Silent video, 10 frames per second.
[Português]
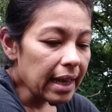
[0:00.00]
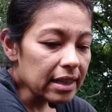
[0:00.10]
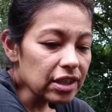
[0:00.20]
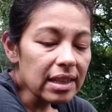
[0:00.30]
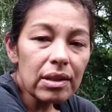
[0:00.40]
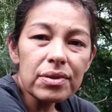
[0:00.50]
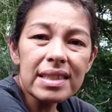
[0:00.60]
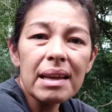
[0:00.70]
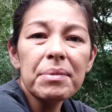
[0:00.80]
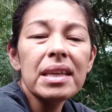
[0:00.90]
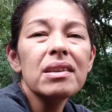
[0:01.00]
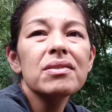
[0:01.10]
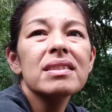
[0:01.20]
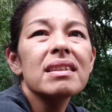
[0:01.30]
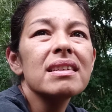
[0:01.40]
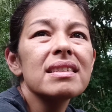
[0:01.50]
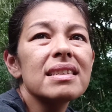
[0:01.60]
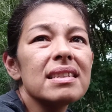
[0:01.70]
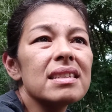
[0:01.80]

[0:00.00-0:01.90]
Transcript: Acho que tem dois caminhos, né? Assim,